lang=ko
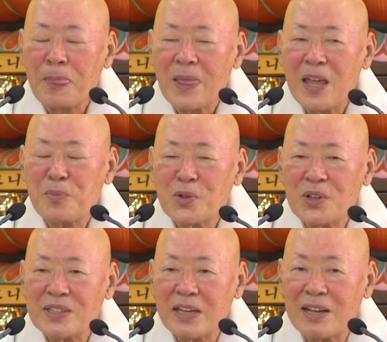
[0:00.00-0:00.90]

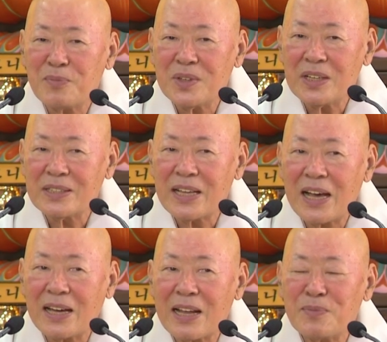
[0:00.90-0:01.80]
해보던 사람들이
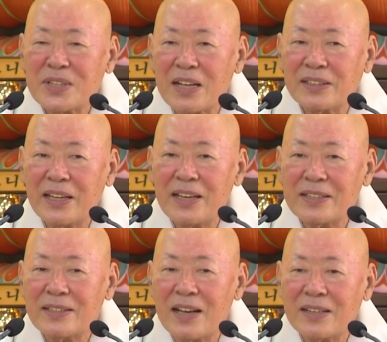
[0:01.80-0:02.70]
사람
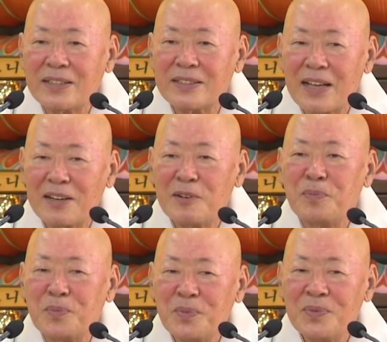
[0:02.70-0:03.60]
상대해서 하는
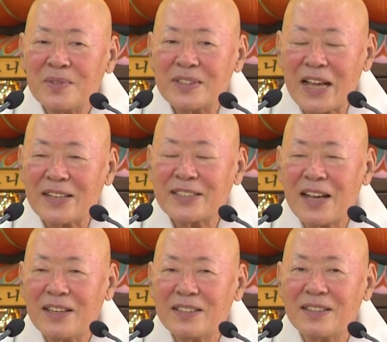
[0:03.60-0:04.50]
사업,
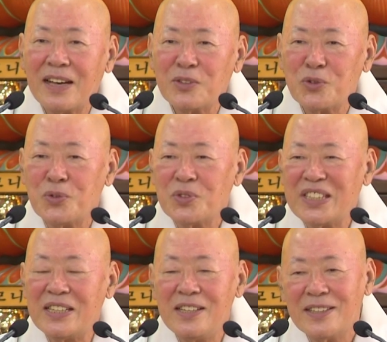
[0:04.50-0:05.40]
장사 이거 아주
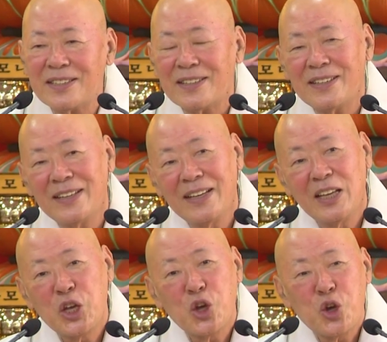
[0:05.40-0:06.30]
질려서
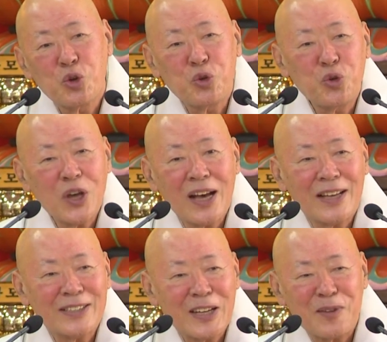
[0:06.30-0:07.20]

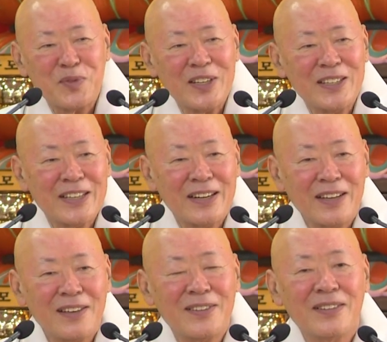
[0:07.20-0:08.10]
귀양한 사람들
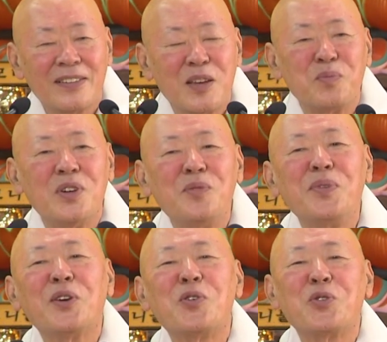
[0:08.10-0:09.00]
있잖아요. 뭘
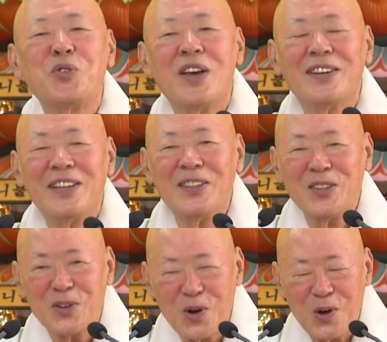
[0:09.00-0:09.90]
믿고 귀향을
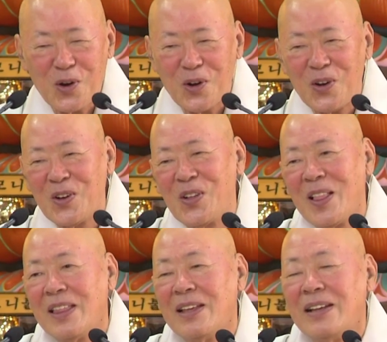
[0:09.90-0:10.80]
했는고?
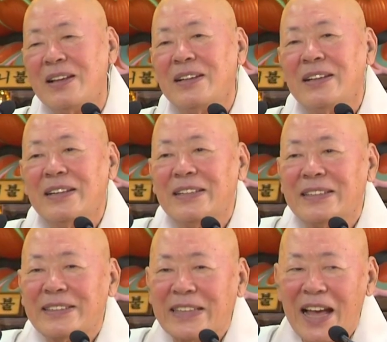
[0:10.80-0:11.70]

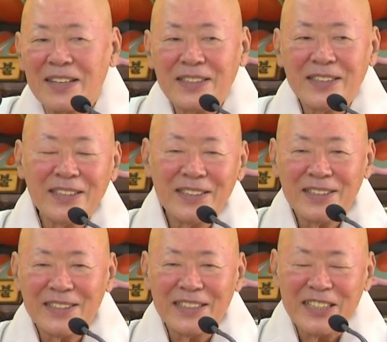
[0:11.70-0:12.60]

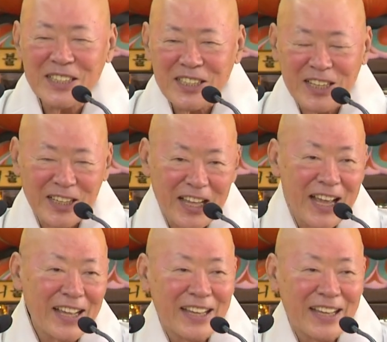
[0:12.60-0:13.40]
땅은 진실하다.